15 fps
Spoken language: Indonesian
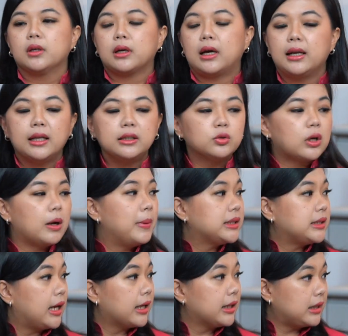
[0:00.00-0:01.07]
kalian suka
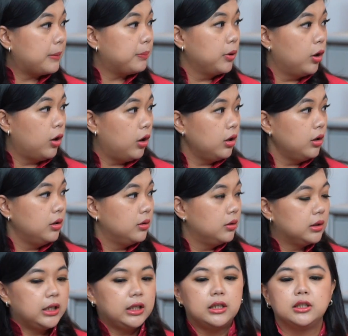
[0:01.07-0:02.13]
baca Alkitab dong?
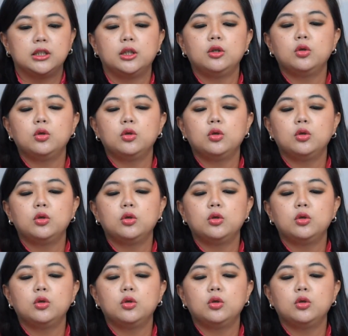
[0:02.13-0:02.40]
Nih, yeah. di iya. sini